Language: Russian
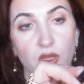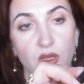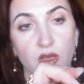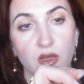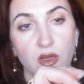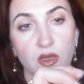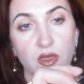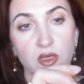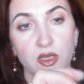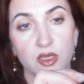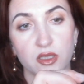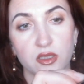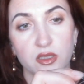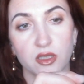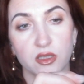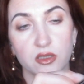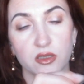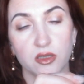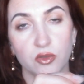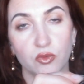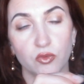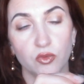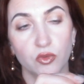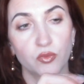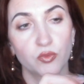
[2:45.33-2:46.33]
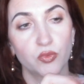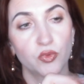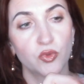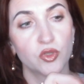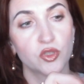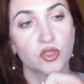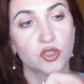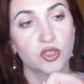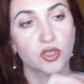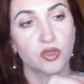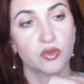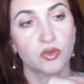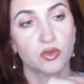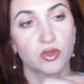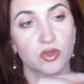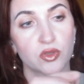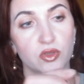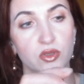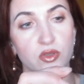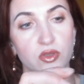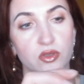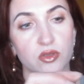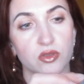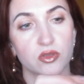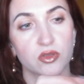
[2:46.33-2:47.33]
корректор такой больше, вот
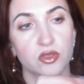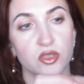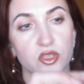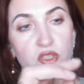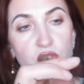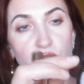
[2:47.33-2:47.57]
э,